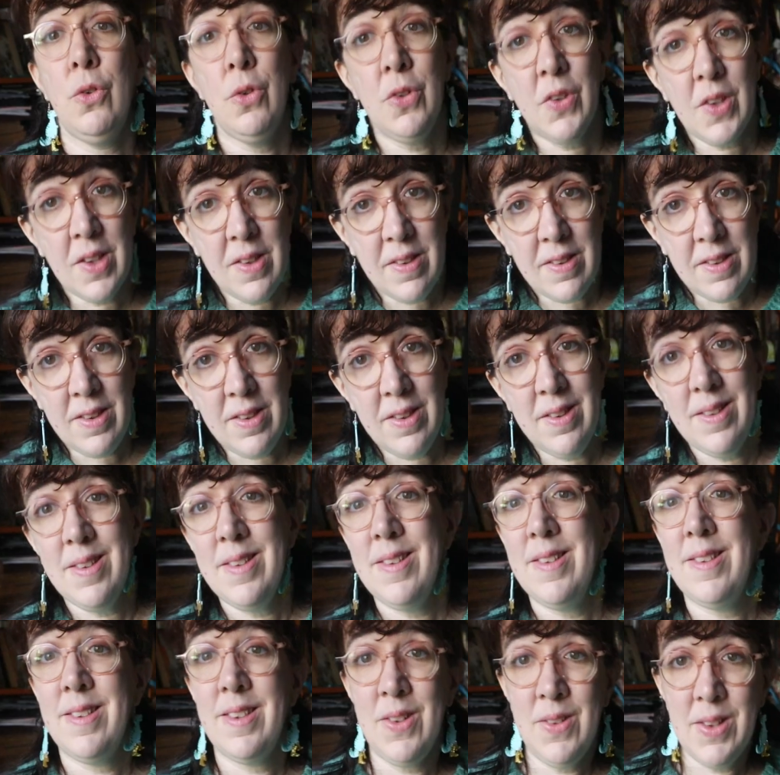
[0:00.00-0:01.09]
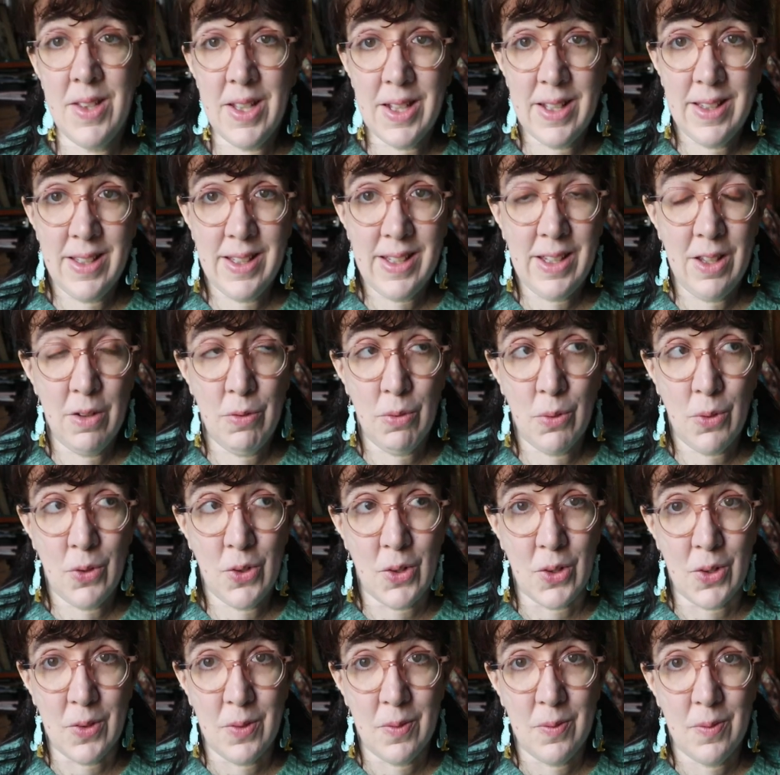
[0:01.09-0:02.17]
Jusqu'ici, c'est une technique qui
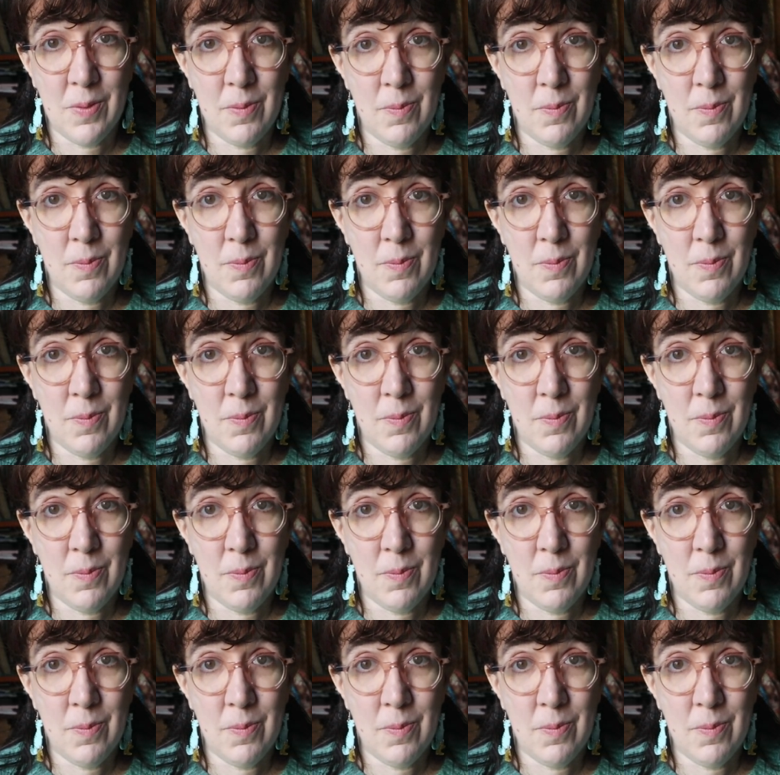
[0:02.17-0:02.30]
fonctionne.